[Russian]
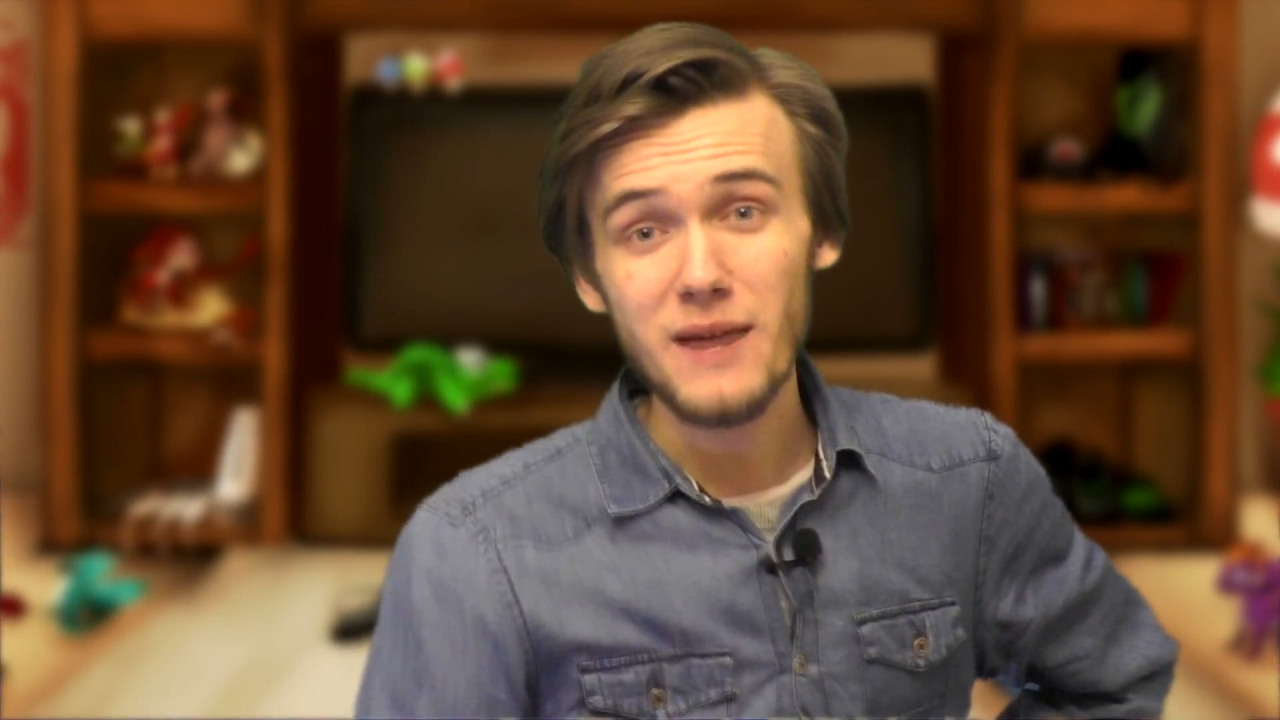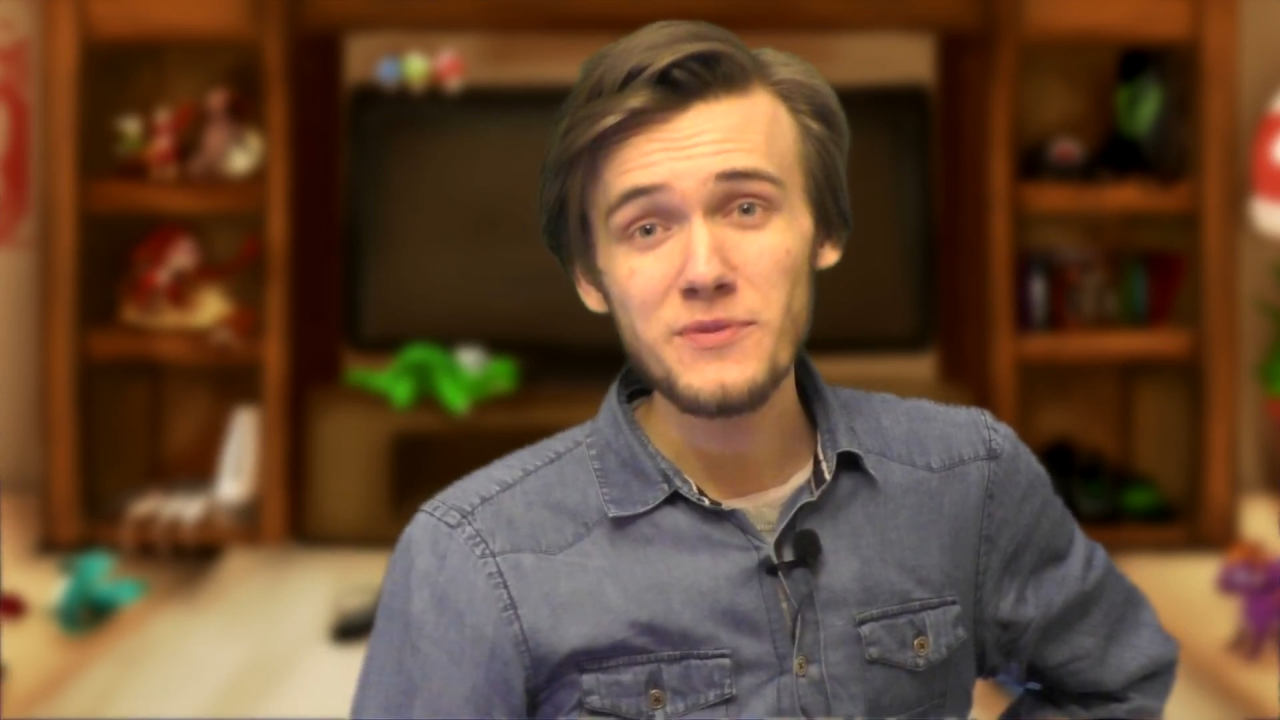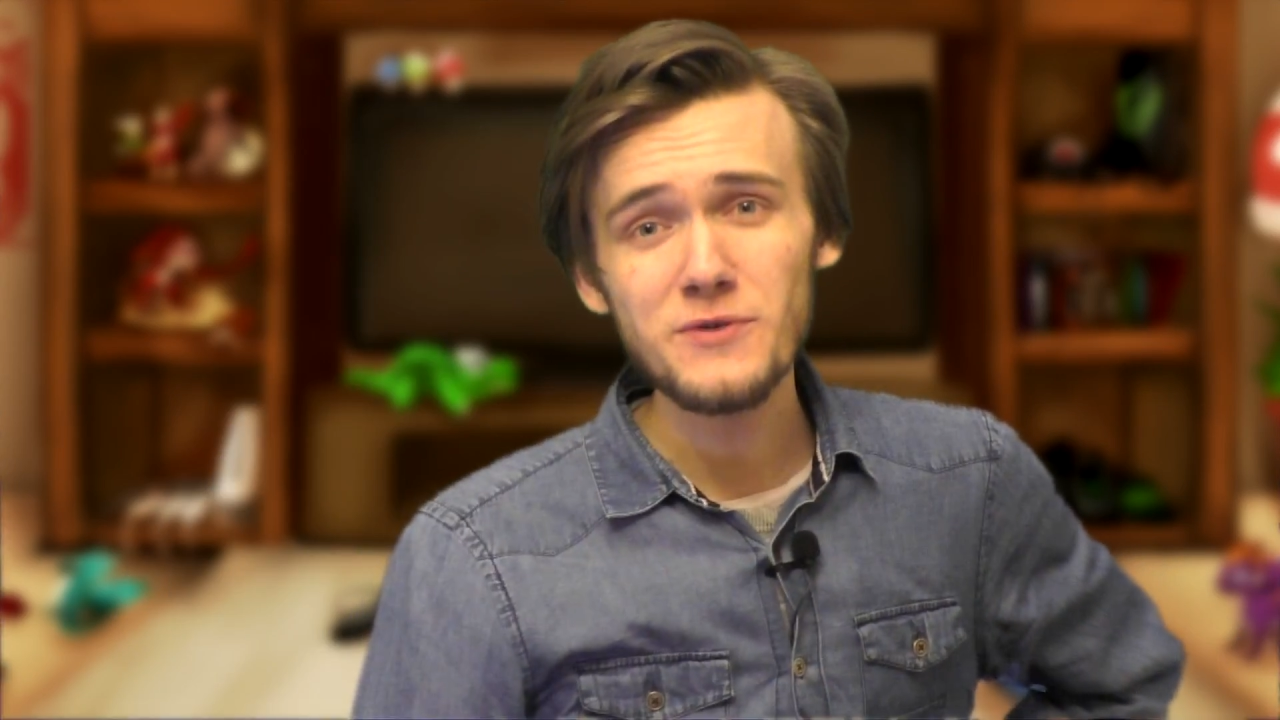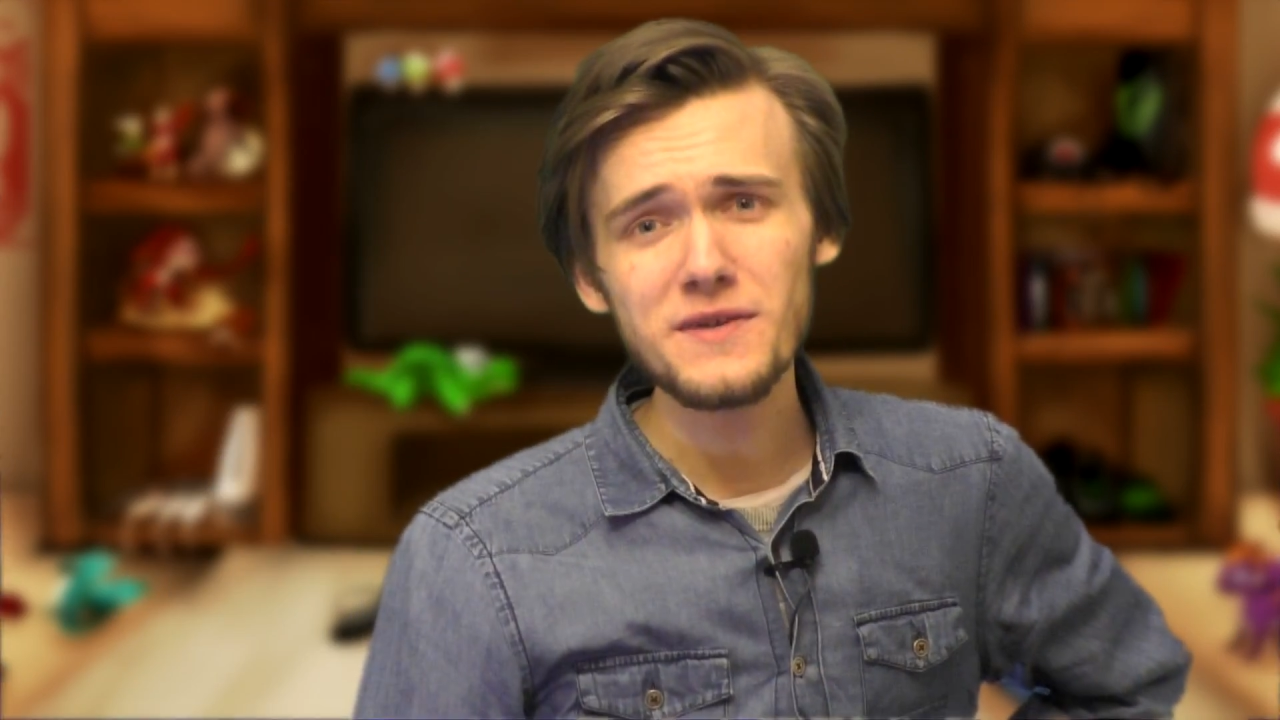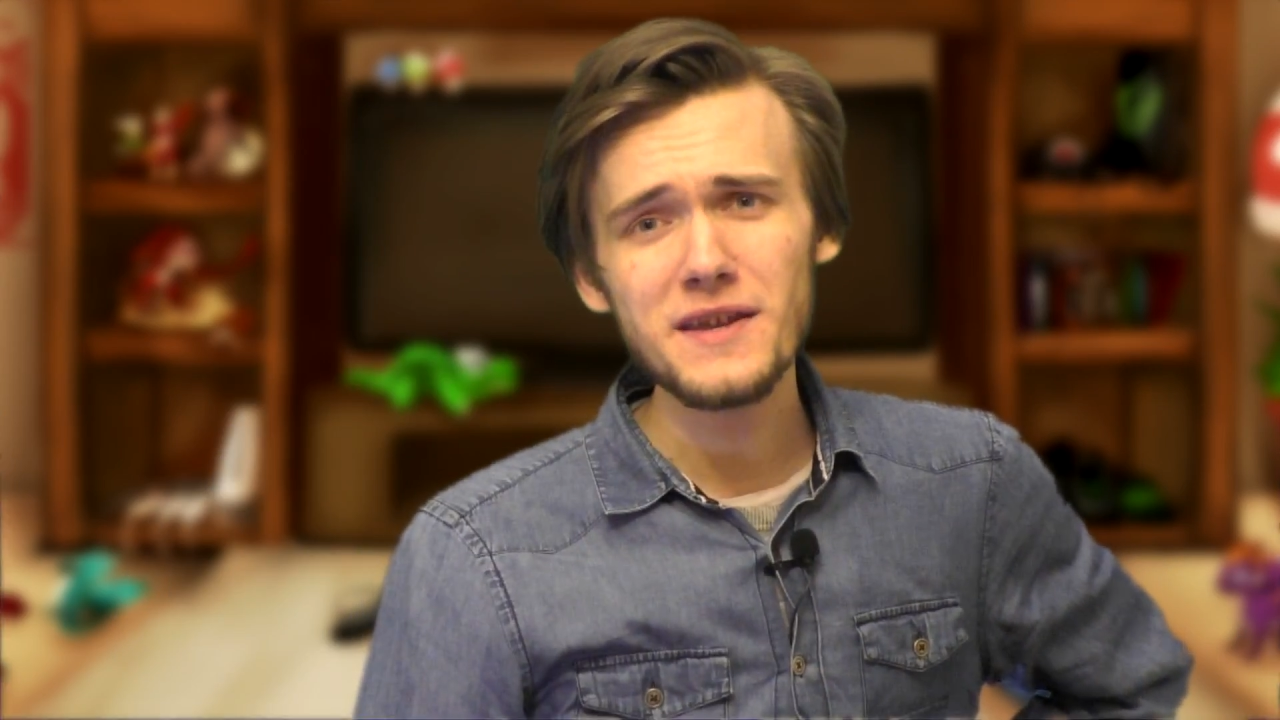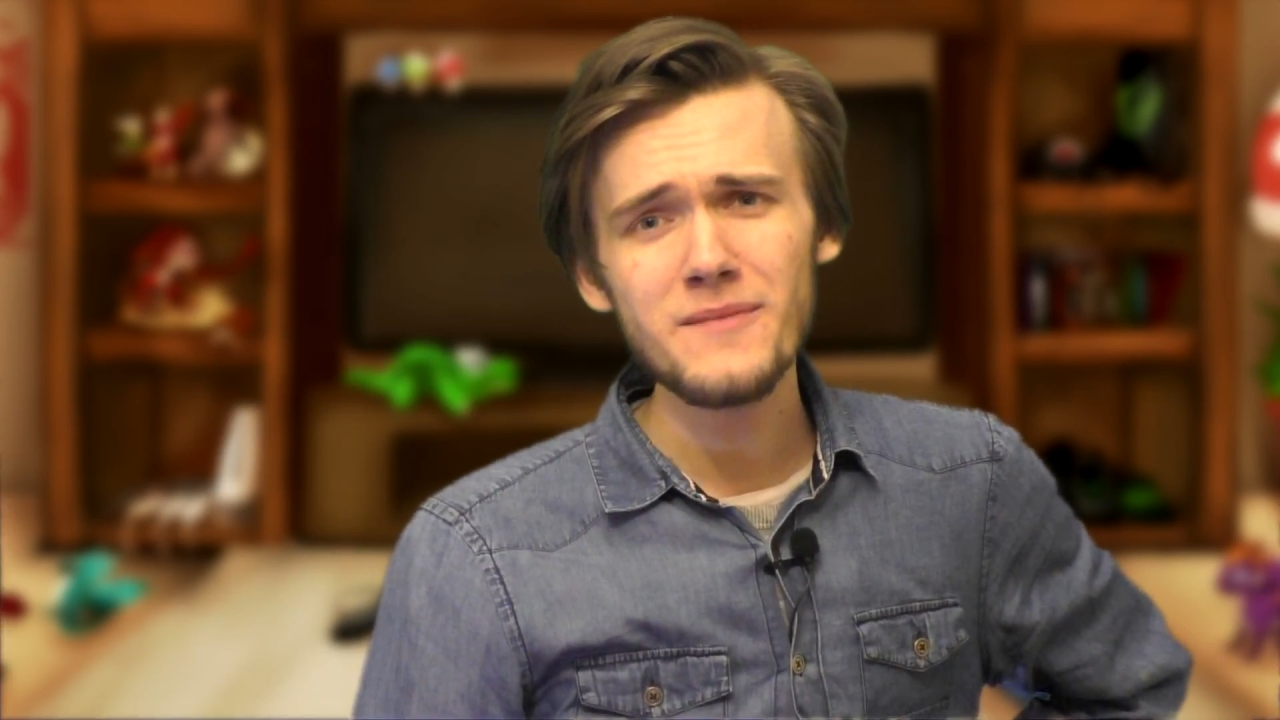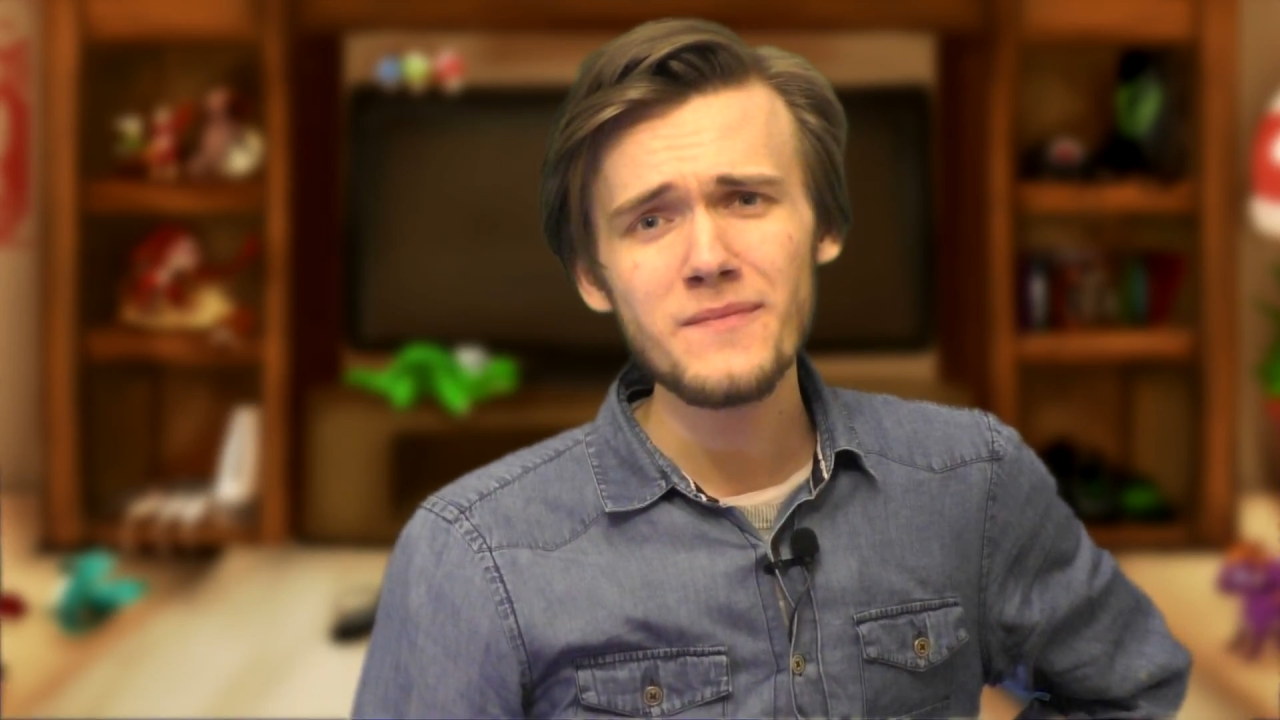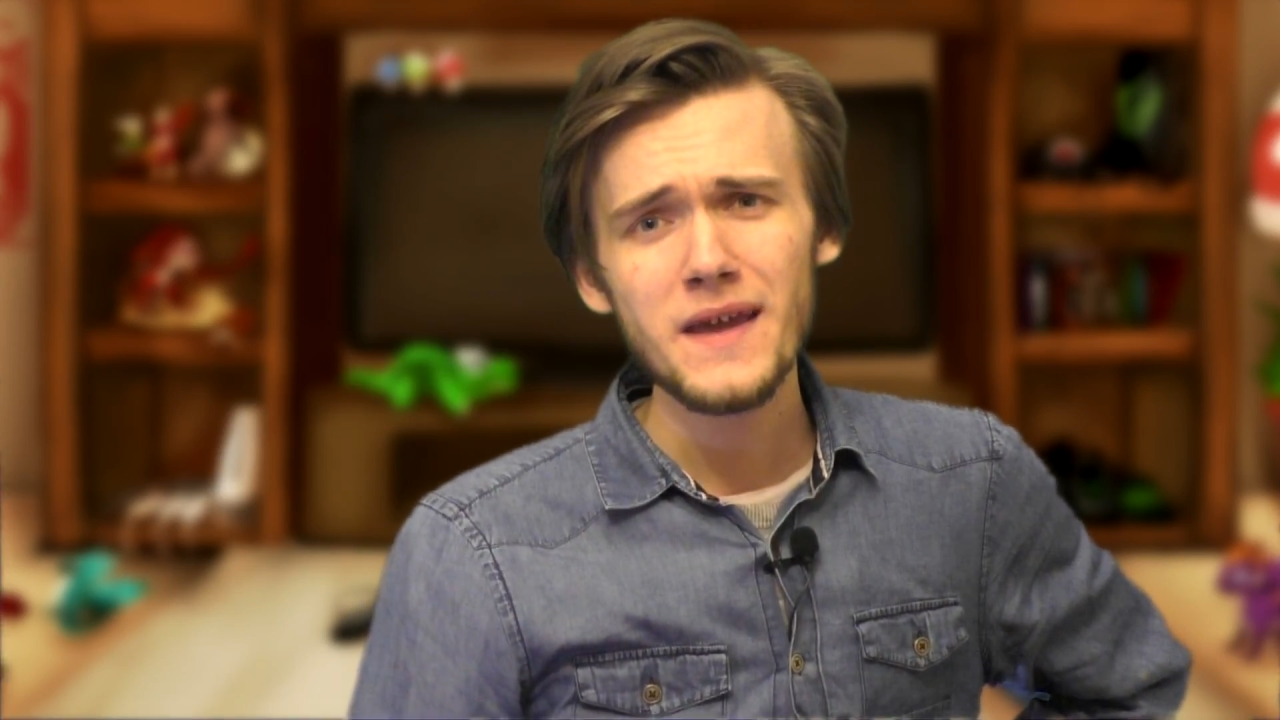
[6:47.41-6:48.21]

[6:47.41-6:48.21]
компьютере,